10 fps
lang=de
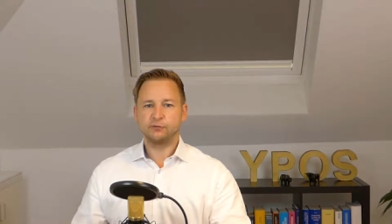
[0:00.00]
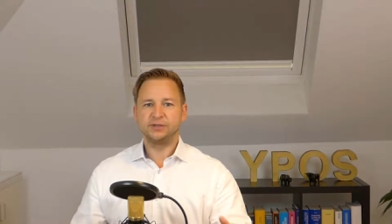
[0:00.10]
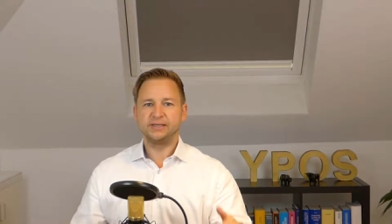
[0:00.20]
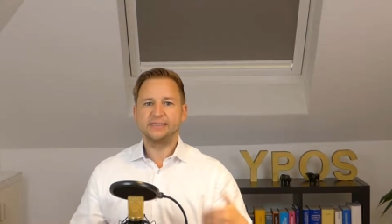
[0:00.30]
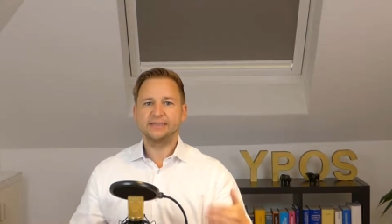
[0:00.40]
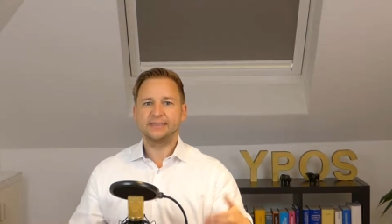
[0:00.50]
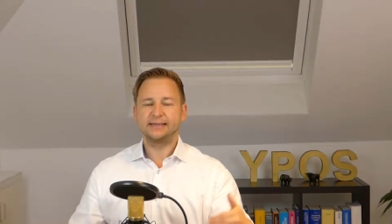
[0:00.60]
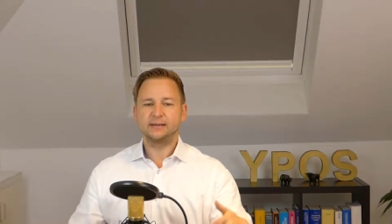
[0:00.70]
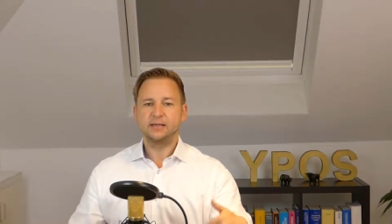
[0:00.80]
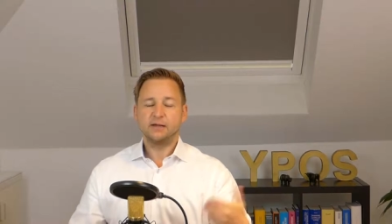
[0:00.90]
für
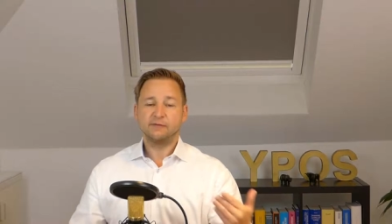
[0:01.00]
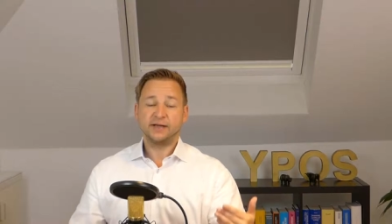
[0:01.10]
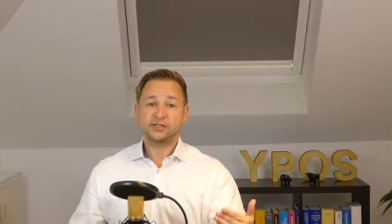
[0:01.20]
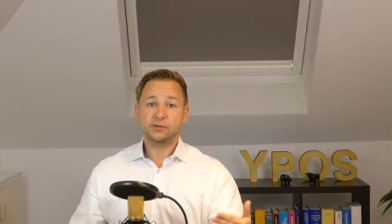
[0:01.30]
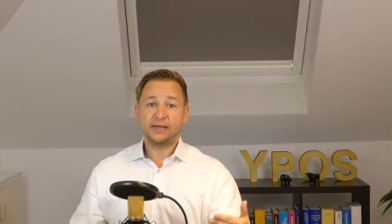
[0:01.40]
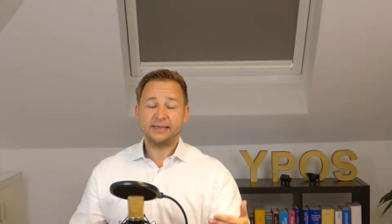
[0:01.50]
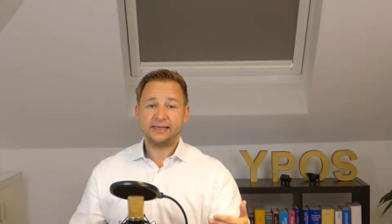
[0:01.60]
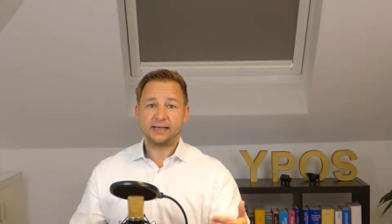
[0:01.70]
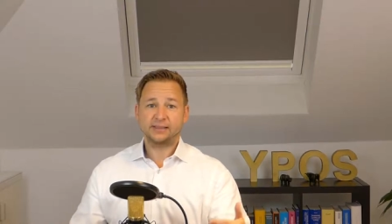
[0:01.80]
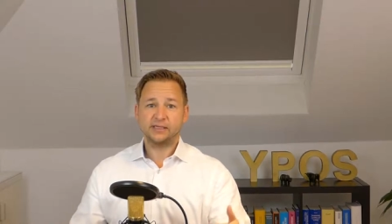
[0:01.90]
niedrige, vielleicht sogar
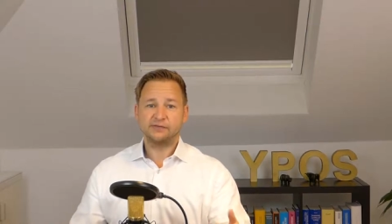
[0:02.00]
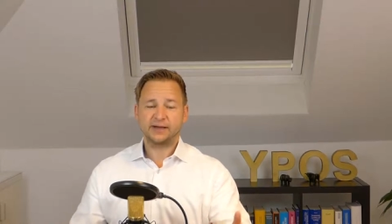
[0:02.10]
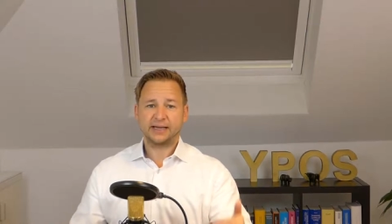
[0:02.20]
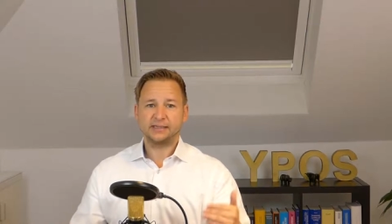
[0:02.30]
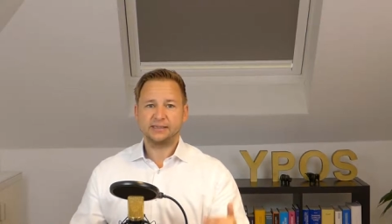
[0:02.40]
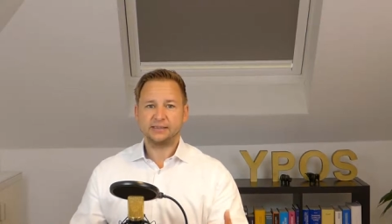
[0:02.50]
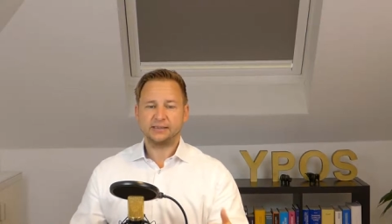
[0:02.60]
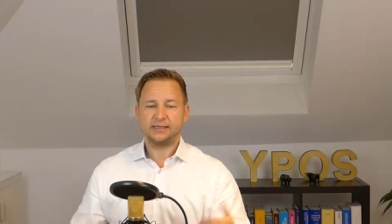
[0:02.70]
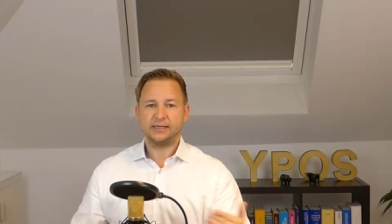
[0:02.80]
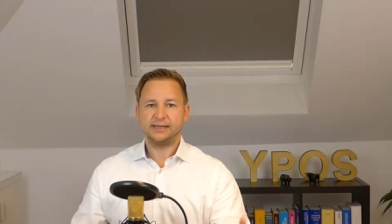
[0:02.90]
negative
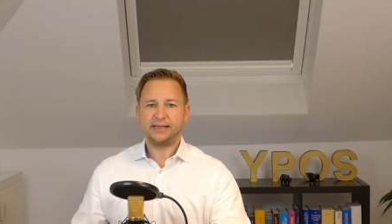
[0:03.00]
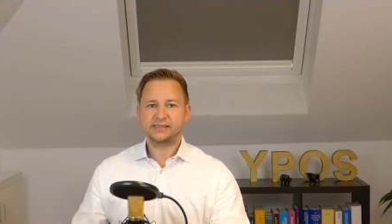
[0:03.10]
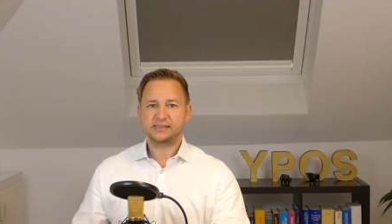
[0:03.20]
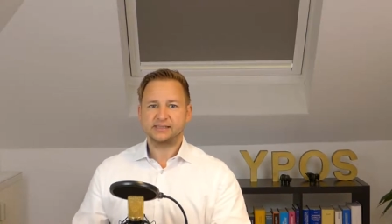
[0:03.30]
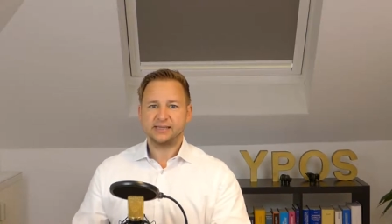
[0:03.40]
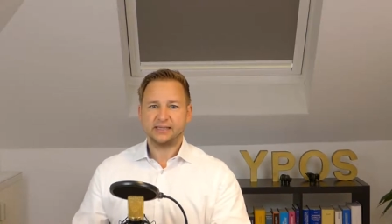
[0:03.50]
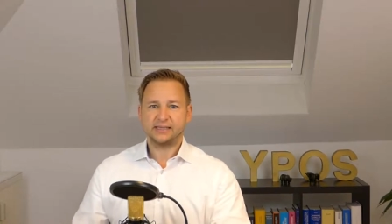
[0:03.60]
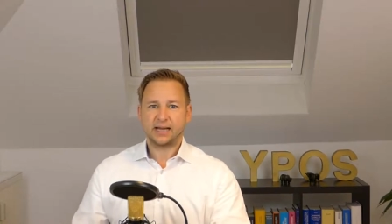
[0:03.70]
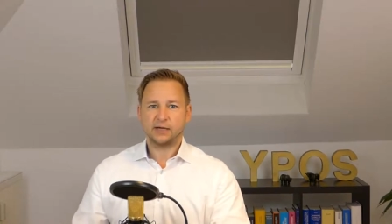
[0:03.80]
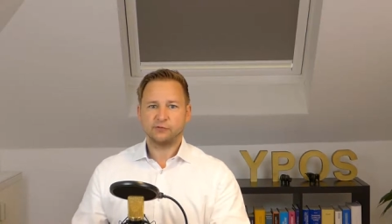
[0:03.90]
Renditen in den nächsten zehn
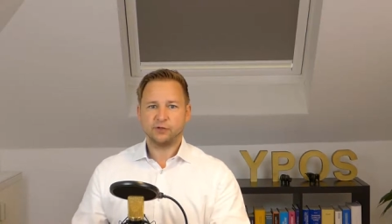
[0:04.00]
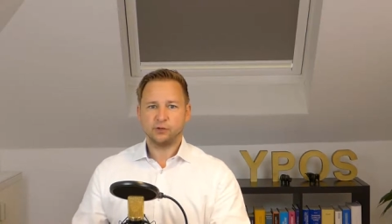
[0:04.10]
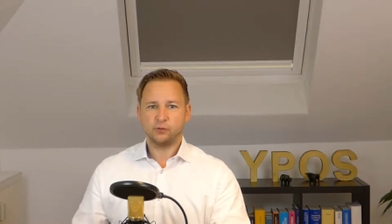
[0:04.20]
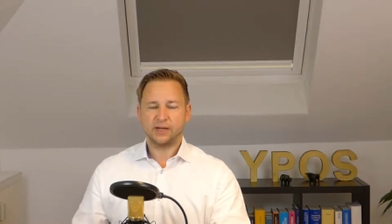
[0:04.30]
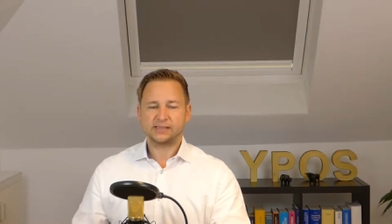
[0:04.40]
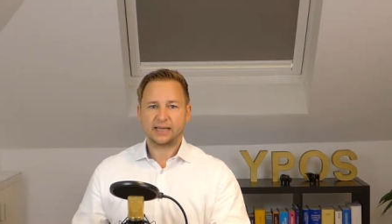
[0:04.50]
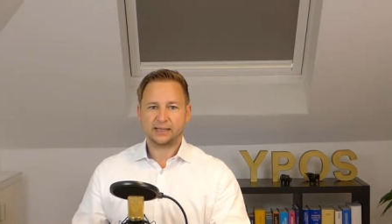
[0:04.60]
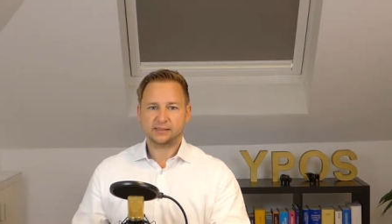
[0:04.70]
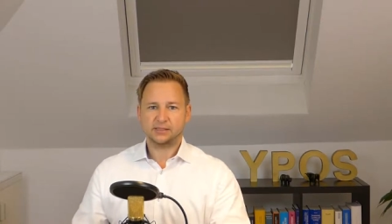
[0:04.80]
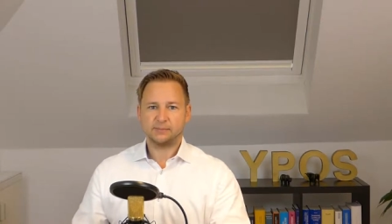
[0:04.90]
Jahren für den
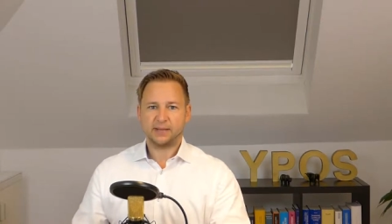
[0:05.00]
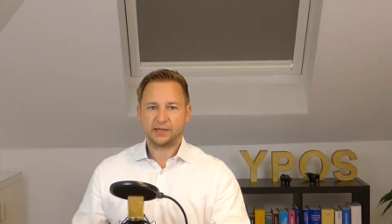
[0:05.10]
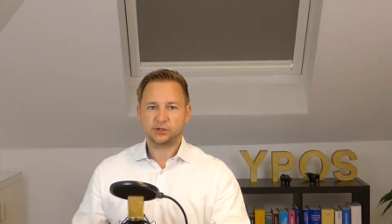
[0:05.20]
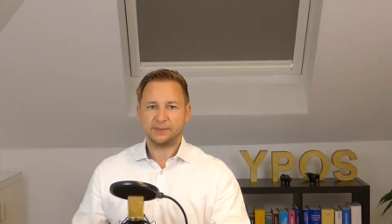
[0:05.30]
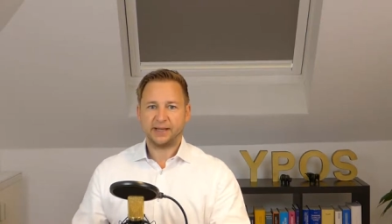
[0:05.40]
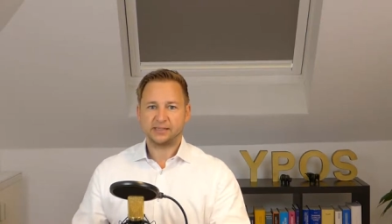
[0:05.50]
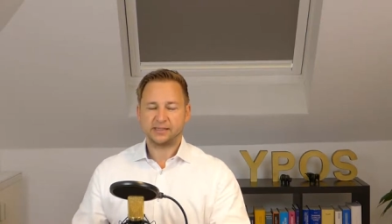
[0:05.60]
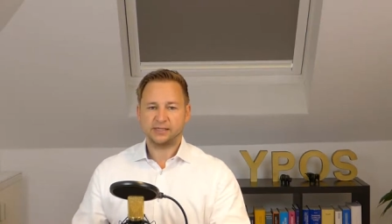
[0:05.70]
US-Aktienmarkt sprechen.